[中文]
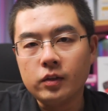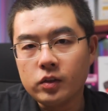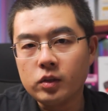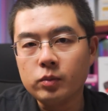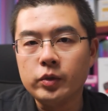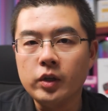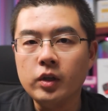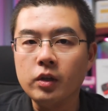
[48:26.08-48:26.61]

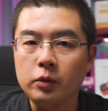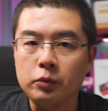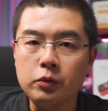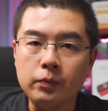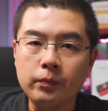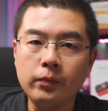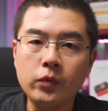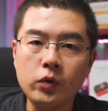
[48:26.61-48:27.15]
视频领
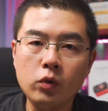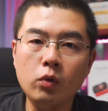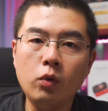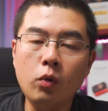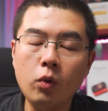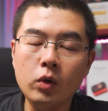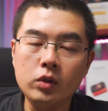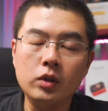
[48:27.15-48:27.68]
域，都
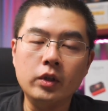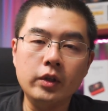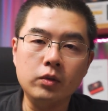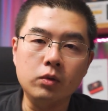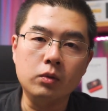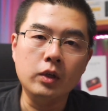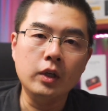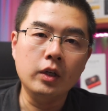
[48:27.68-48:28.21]
获得了一
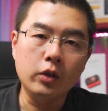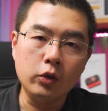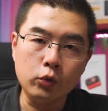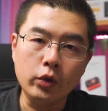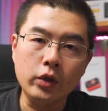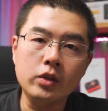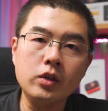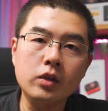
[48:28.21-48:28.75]
种
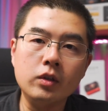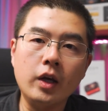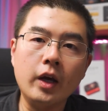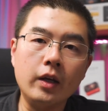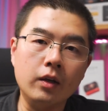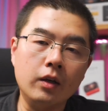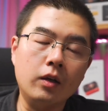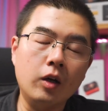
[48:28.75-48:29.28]
原生
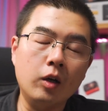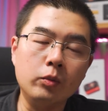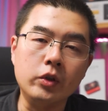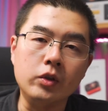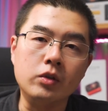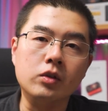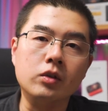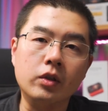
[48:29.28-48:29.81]
态的高
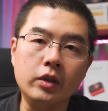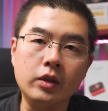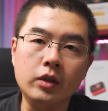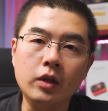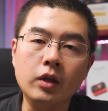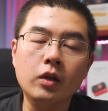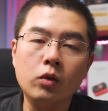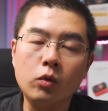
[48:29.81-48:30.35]
品质的一
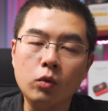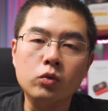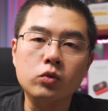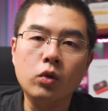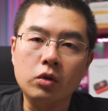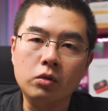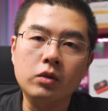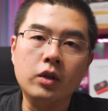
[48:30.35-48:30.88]
个工
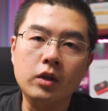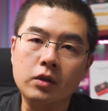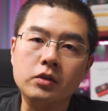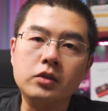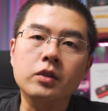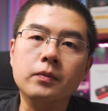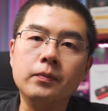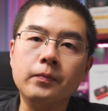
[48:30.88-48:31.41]
作流的可能
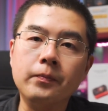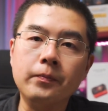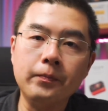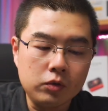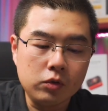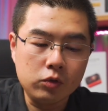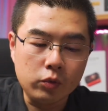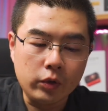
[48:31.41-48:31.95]
性。
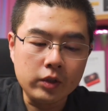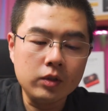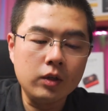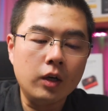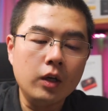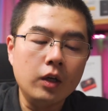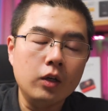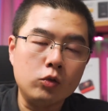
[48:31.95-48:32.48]
就是随
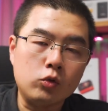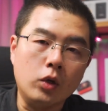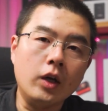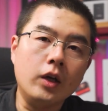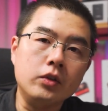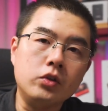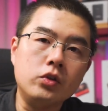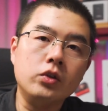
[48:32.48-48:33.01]
着传
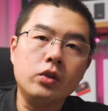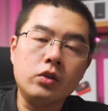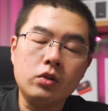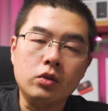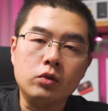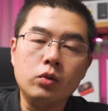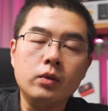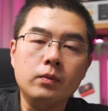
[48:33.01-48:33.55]
感器的
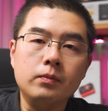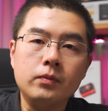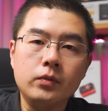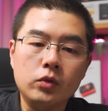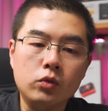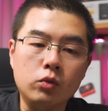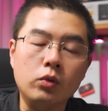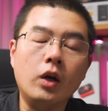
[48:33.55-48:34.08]
尺寸
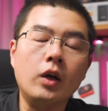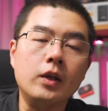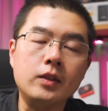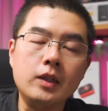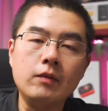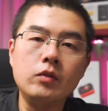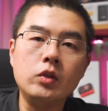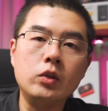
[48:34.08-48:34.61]
从
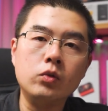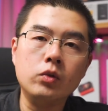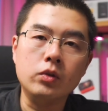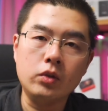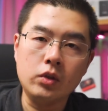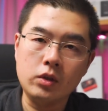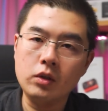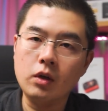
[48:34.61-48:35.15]
2.3英
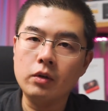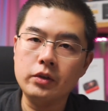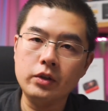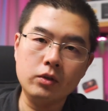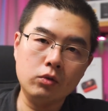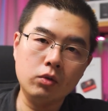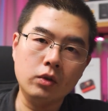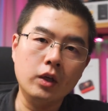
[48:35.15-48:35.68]
寸提升到1
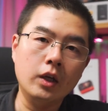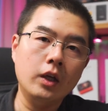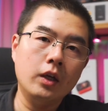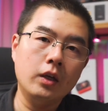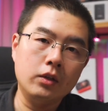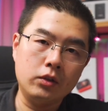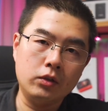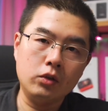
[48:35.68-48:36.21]
英寸，
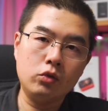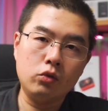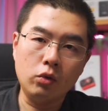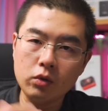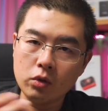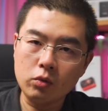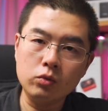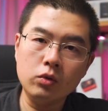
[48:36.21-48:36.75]
你的所
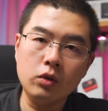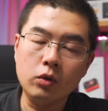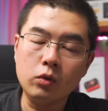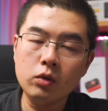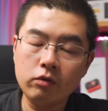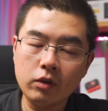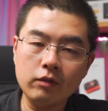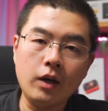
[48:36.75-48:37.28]
有的工作流、
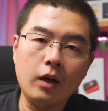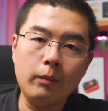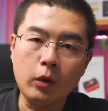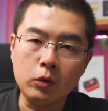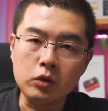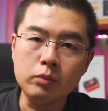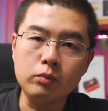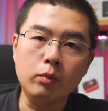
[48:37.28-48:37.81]
工作方法
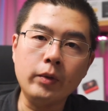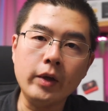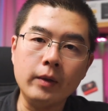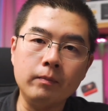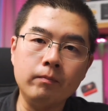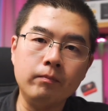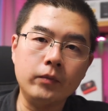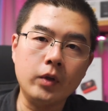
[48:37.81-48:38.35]
保持不
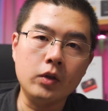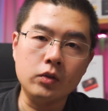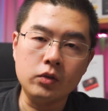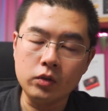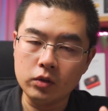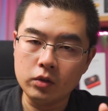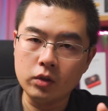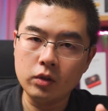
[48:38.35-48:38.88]
变，但
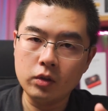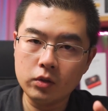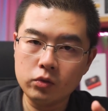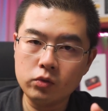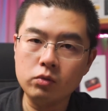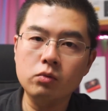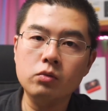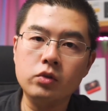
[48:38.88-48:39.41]
你的
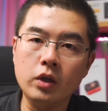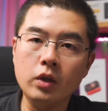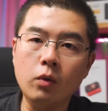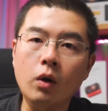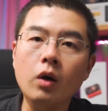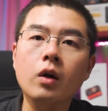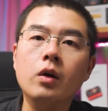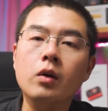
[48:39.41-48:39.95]
最终结
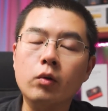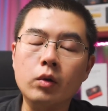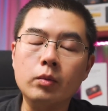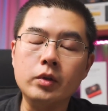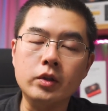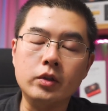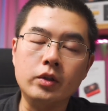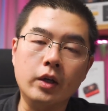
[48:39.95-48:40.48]
果会
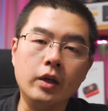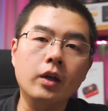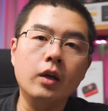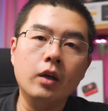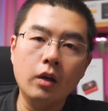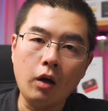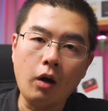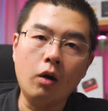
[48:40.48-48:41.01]
比以前
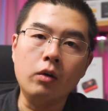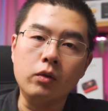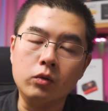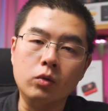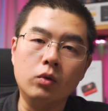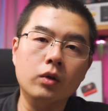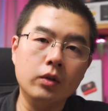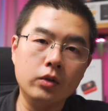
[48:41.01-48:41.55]
好很
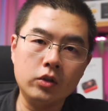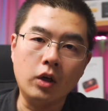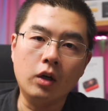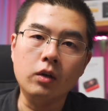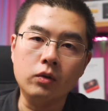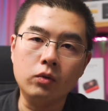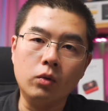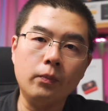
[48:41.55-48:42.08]
多、
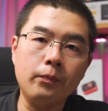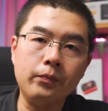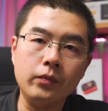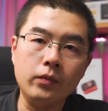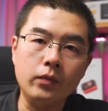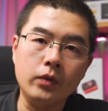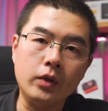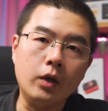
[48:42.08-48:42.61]
强很多，
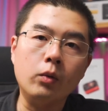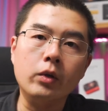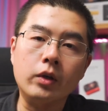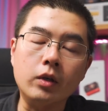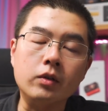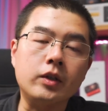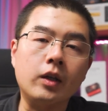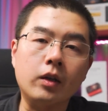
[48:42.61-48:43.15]
也会
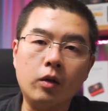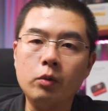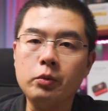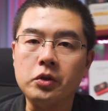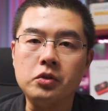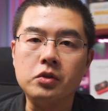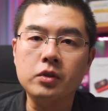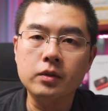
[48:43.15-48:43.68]
更加的高
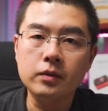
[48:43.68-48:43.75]
品质。